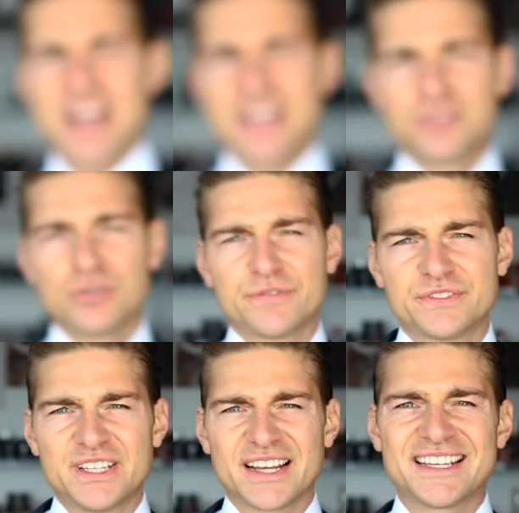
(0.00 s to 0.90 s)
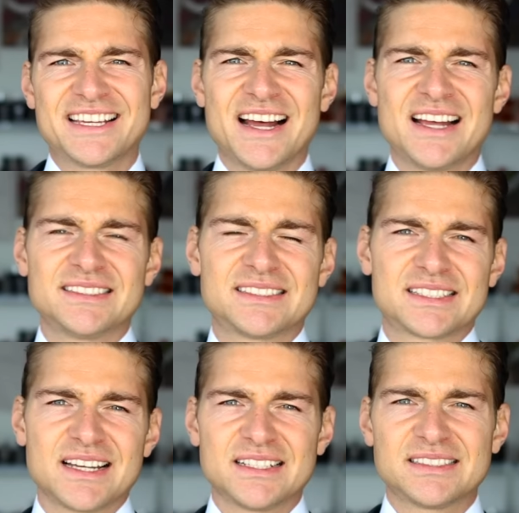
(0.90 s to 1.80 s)
Ein Duft, der
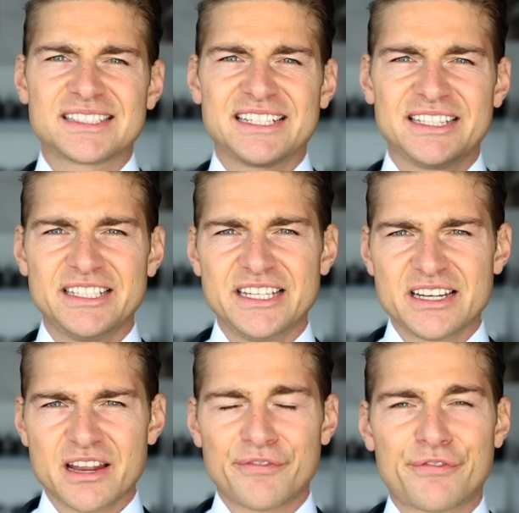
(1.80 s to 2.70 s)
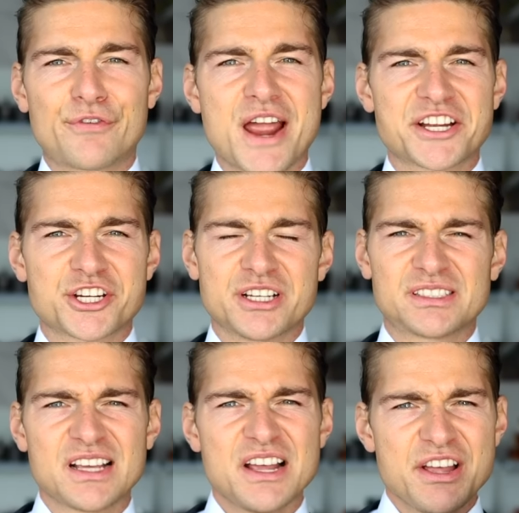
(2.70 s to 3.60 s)
ganz, ganz clean and fresh
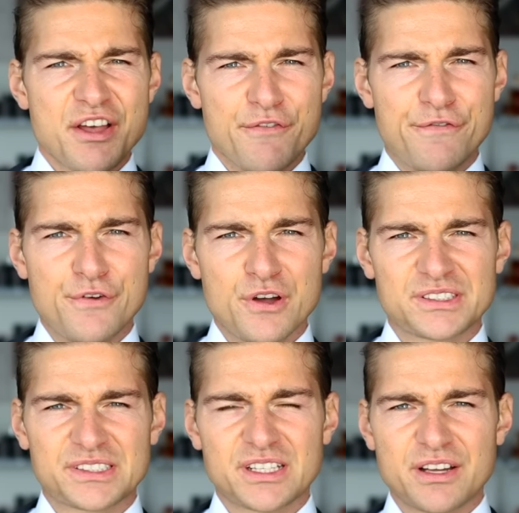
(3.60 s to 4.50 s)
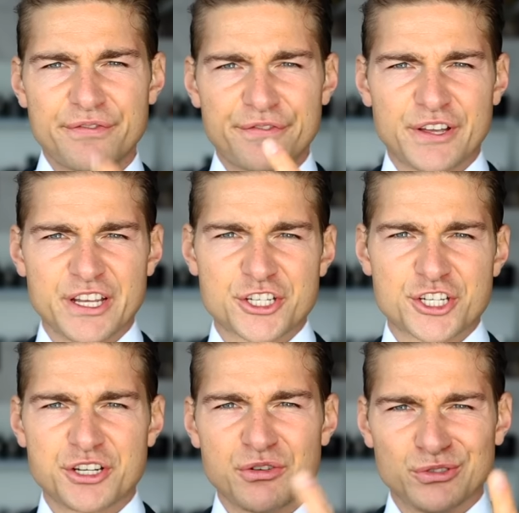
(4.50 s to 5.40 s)
ist. Würze,
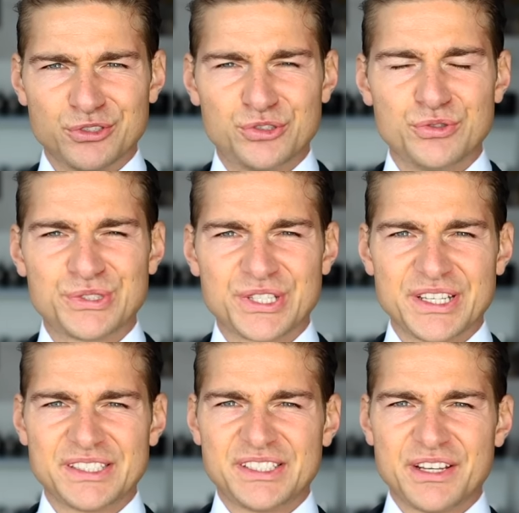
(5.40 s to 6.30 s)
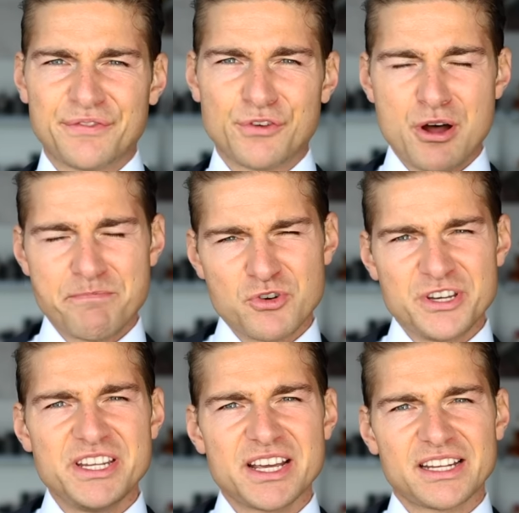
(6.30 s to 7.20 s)
Frische und Süße ist hier
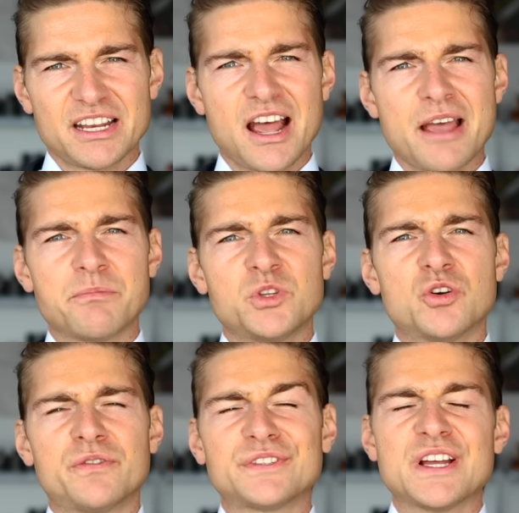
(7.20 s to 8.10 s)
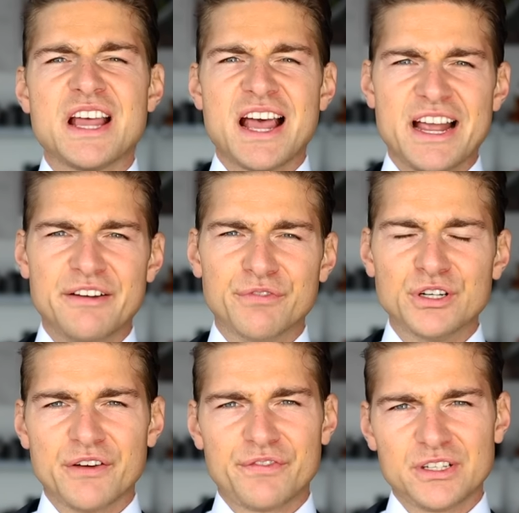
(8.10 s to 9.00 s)
harmoniert in einem Duft. Ein
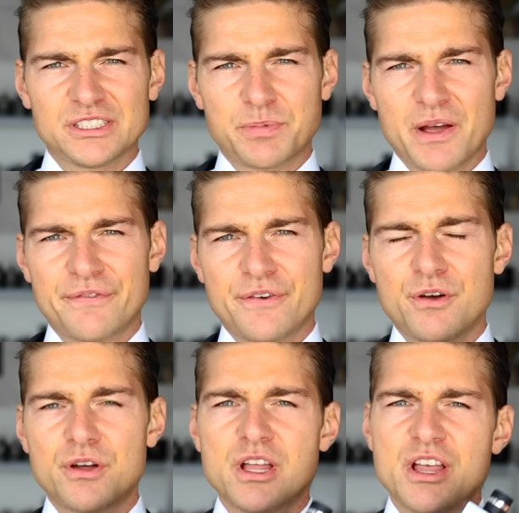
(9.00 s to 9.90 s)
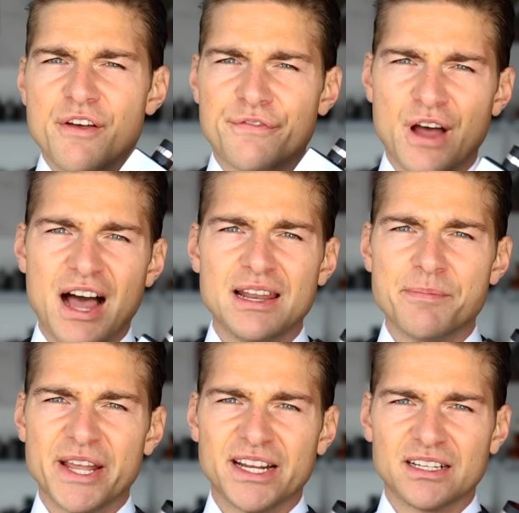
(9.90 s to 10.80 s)
wundervolles Parfum für alle
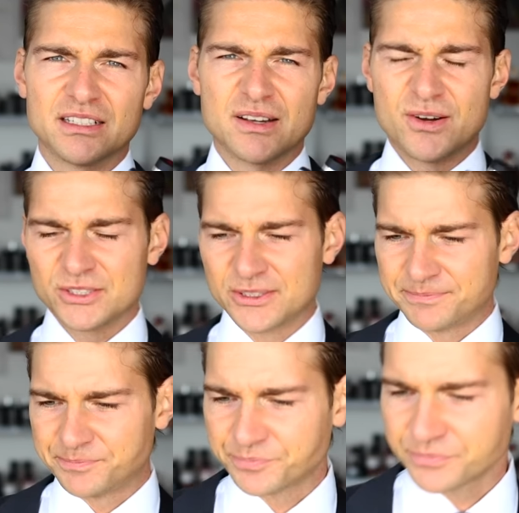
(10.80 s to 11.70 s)
Männer da draußen.